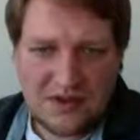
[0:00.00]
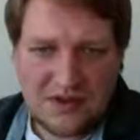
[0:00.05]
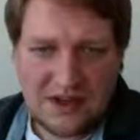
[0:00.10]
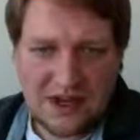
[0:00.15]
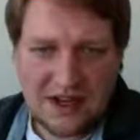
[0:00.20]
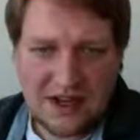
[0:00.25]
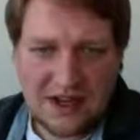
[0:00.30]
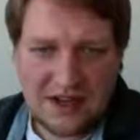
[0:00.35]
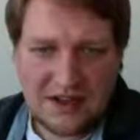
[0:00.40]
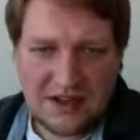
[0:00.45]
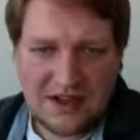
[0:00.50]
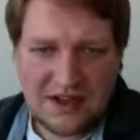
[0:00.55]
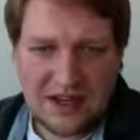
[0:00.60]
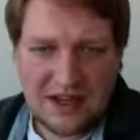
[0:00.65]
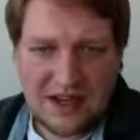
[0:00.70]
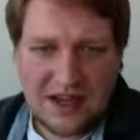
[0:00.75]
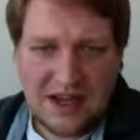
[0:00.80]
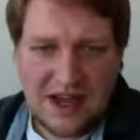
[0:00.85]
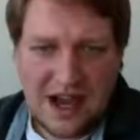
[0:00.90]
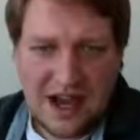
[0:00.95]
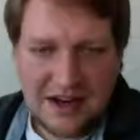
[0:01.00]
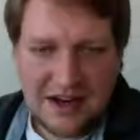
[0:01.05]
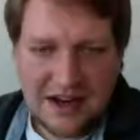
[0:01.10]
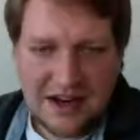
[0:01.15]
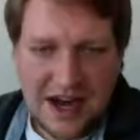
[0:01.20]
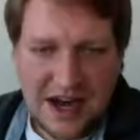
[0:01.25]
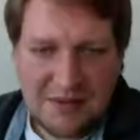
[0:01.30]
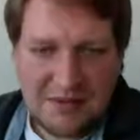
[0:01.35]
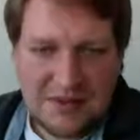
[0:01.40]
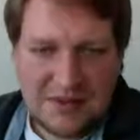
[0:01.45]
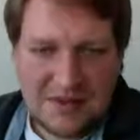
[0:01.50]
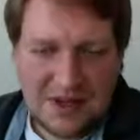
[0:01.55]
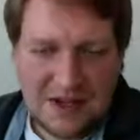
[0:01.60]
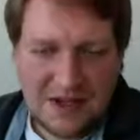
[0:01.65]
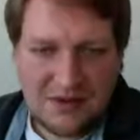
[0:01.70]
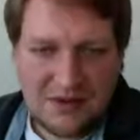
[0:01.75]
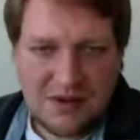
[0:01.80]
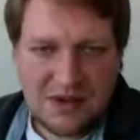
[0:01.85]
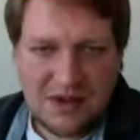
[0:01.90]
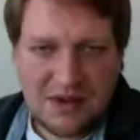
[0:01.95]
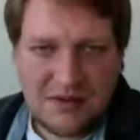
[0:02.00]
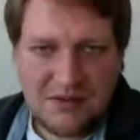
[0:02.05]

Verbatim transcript: ist halt ein, eine Namensnennung.